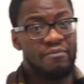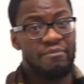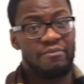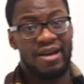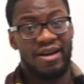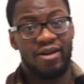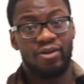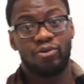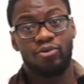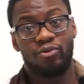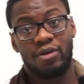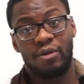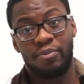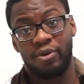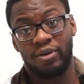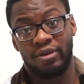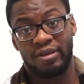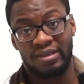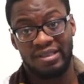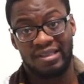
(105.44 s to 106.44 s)
Mais quand tu dois
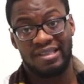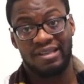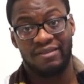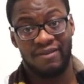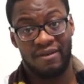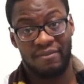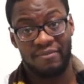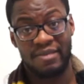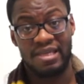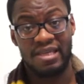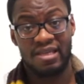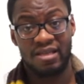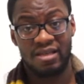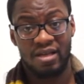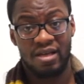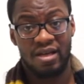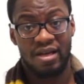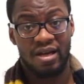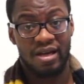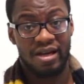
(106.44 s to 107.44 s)
protéger ta famille,
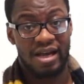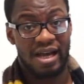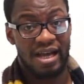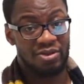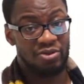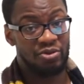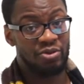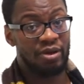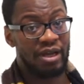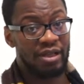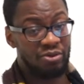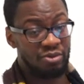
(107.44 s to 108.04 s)
assurer